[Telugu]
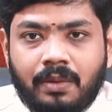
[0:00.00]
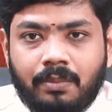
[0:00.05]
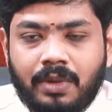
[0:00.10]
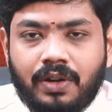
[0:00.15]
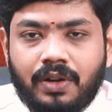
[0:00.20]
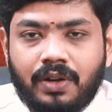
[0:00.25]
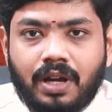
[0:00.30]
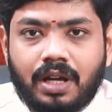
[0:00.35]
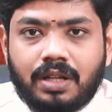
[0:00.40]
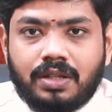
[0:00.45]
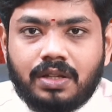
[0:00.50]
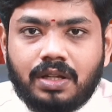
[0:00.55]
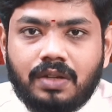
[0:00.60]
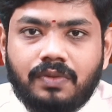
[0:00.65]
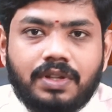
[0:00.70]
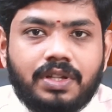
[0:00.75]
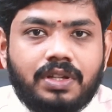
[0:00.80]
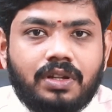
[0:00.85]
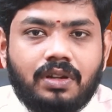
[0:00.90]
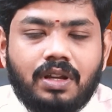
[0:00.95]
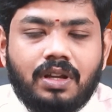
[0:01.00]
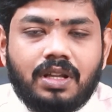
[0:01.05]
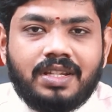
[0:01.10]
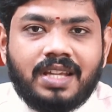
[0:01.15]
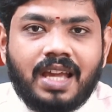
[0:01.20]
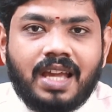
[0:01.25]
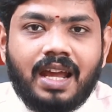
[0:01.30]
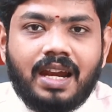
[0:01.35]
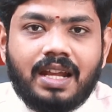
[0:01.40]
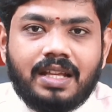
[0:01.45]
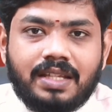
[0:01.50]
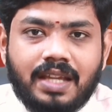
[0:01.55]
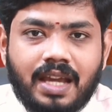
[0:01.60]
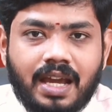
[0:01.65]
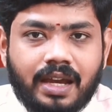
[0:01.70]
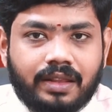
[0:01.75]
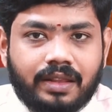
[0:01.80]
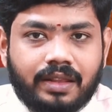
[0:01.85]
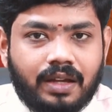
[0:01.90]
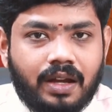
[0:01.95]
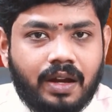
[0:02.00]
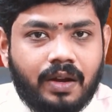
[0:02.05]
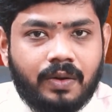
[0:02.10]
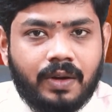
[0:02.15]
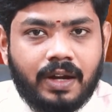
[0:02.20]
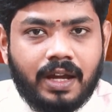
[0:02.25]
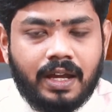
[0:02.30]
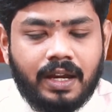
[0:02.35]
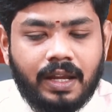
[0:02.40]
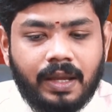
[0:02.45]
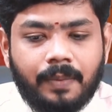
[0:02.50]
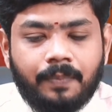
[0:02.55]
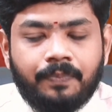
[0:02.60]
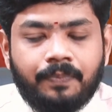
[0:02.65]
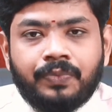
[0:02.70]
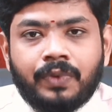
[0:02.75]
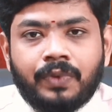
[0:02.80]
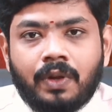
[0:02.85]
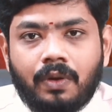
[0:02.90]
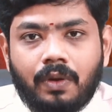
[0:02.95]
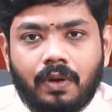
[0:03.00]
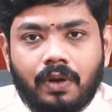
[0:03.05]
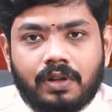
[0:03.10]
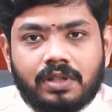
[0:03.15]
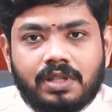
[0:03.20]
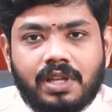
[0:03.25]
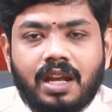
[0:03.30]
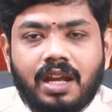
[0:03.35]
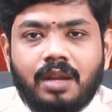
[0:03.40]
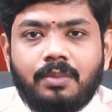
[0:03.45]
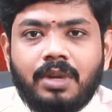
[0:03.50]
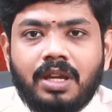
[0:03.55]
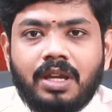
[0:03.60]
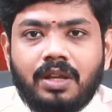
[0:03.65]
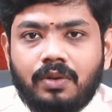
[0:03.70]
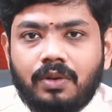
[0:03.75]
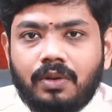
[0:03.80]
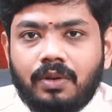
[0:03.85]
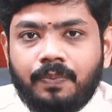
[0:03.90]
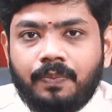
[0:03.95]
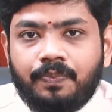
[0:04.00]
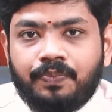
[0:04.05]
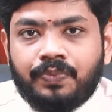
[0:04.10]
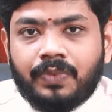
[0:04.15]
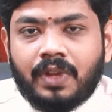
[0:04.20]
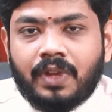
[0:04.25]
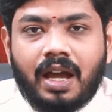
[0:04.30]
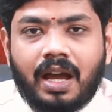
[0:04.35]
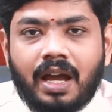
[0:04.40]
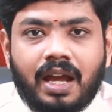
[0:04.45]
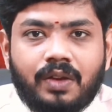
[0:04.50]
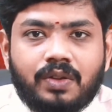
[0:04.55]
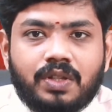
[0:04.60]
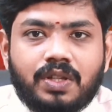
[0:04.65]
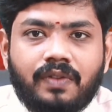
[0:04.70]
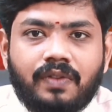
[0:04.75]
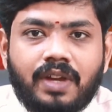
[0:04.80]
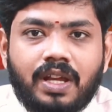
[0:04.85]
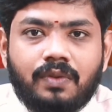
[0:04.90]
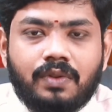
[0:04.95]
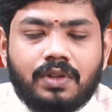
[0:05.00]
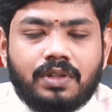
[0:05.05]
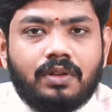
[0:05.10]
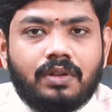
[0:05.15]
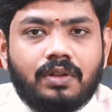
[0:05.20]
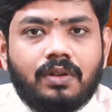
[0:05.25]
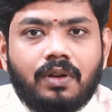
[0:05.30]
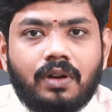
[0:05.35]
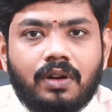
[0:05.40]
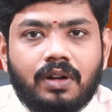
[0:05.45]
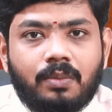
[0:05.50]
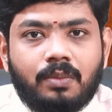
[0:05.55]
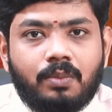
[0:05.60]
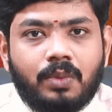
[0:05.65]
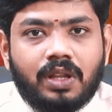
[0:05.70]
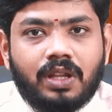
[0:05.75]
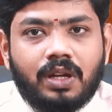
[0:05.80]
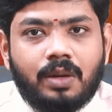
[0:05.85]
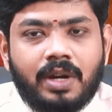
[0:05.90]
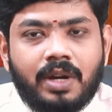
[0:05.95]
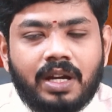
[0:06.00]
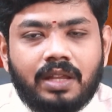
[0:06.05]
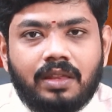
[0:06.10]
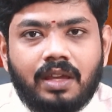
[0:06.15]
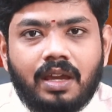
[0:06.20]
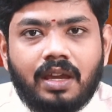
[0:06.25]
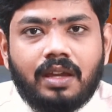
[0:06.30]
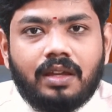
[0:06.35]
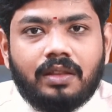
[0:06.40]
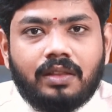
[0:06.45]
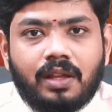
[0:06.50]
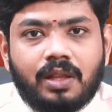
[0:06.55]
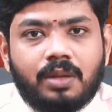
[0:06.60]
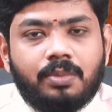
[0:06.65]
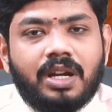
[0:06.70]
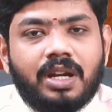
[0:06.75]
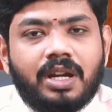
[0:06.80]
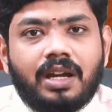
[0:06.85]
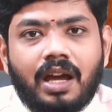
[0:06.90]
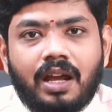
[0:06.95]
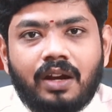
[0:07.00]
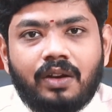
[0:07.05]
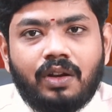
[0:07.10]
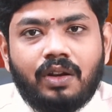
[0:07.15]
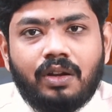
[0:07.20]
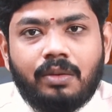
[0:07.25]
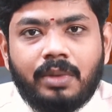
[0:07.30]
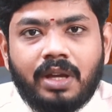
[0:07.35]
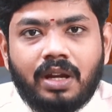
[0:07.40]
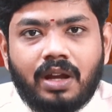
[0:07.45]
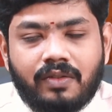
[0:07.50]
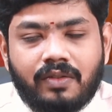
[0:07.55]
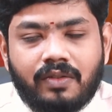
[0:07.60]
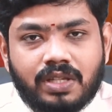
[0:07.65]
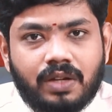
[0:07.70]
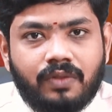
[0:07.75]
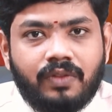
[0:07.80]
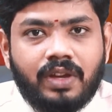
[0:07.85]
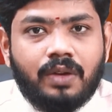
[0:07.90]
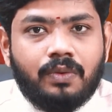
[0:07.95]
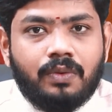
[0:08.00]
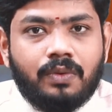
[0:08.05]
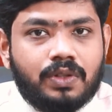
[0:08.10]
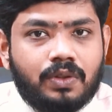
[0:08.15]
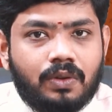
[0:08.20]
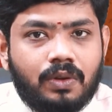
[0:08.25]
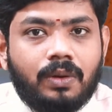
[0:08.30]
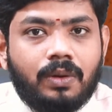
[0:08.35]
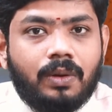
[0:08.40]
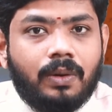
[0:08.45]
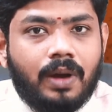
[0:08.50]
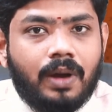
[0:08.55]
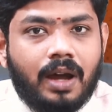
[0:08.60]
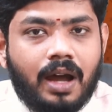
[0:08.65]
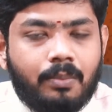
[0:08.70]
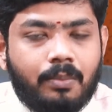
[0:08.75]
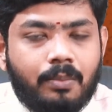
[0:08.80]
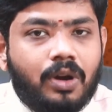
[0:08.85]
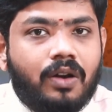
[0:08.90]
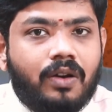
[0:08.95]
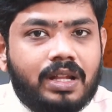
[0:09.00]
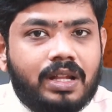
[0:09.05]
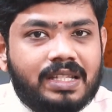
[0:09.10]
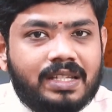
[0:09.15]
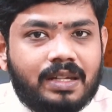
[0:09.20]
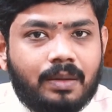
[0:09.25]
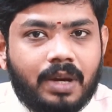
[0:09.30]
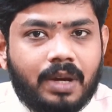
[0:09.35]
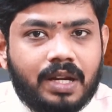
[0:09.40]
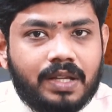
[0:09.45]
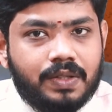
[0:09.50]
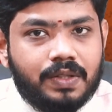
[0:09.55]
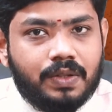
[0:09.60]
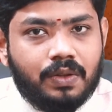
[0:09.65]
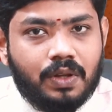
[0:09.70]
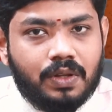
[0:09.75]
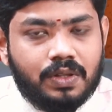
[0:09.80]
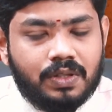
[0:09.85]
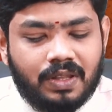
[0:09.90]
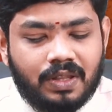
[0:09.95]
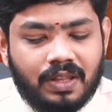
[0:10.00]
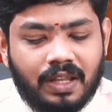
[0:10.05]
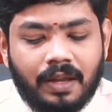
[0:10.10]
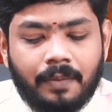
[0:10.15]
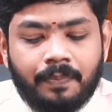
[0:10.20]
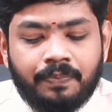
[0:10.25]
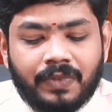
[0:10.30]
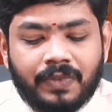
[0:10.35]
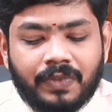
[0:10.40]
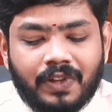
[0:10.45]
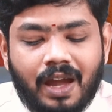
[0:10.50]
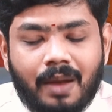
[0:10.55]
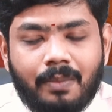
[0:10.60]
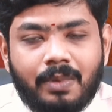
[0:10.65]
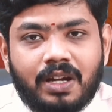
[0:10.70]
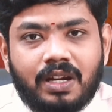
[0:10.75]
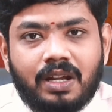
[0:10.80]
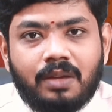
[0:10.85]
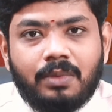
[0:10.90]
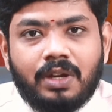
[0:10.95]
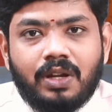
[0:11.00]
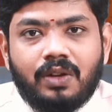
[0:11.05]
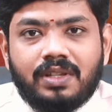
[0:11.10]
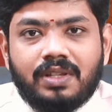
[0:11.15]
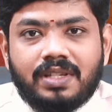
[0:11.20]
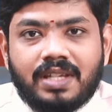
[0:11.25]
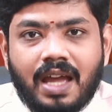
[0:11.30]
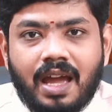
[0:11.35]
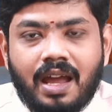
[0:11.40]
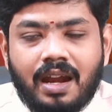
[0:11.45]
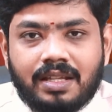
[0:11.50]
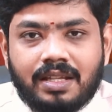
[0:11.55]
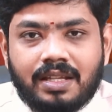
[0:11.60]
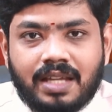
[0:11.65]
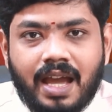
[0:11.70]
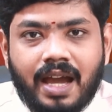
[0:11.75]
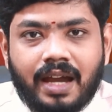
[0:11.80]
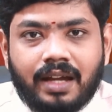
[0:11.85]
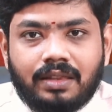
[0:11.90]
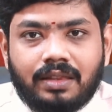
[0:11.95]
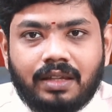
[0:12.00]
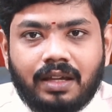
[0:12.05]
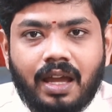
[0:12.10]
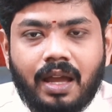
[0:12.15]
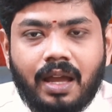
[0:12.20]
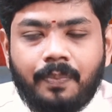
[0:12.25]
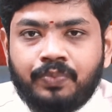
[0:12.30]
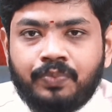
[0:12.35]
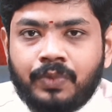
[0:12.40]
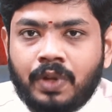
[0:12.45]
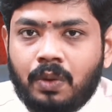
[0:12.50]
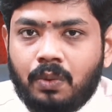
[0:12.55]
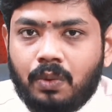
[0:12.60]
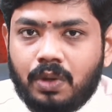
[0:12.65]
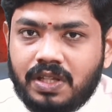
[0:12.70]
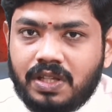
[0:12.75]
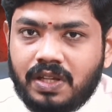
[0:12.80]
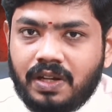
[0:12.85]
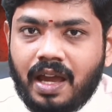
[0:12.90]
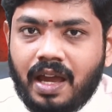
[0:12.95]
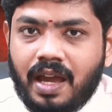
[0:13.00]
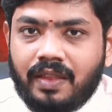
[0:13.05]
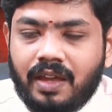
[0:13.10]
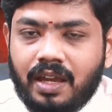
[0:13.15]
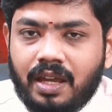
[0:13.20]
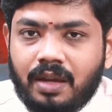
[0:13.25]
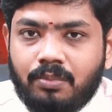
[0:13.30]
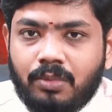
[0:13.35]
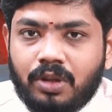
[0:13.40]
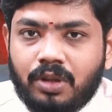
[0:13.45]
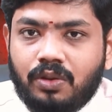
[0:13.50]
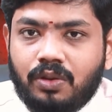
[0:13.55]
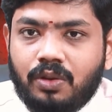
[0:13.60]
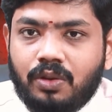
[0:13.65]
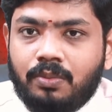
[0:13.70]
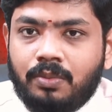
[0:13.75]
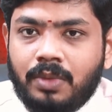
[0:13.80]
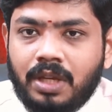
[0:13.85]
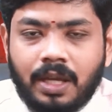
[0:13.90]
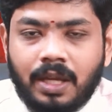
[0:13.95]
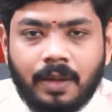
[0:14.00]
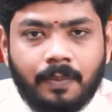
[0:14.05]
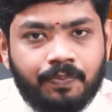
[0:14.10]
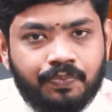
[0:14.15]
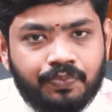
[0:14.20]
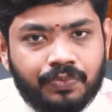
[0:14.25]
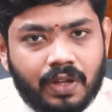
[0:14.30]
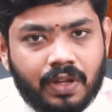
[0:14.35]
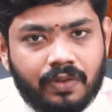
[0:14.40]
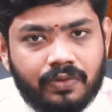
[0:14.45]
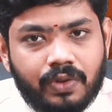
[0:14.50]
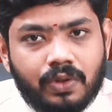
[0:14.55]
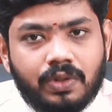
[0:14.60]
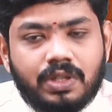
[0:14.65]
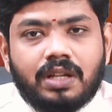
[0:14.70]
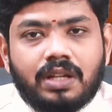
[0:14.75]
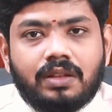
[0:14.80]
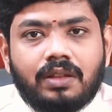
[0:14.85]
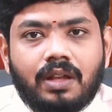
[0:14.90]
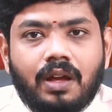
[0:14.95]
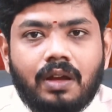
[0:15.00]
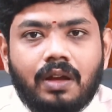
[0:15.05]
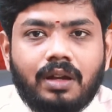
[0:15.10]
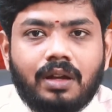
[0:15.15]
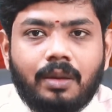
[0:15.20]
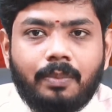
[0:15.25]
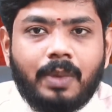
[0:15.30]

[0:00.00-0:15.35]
మీరు ఖర్చుల విషయంలో చాలా జాగ్రత్తగా ఉండాలి ఒకసారి మీరు అనవసరమైన వస్తువులు కొనటం మొదలు పెడితే తదుపరి కాలంలో మీరు అవసరమైన వస్తువులు అమ్ముకోవాల్సిన పరిస్థితి వస్తుంది కాబట్టి మీరు చాలా జాగ్రత్తగా వచ్చిన ఆదాయం మొత్తం మీ ఫ్యూచర్ తాలూకా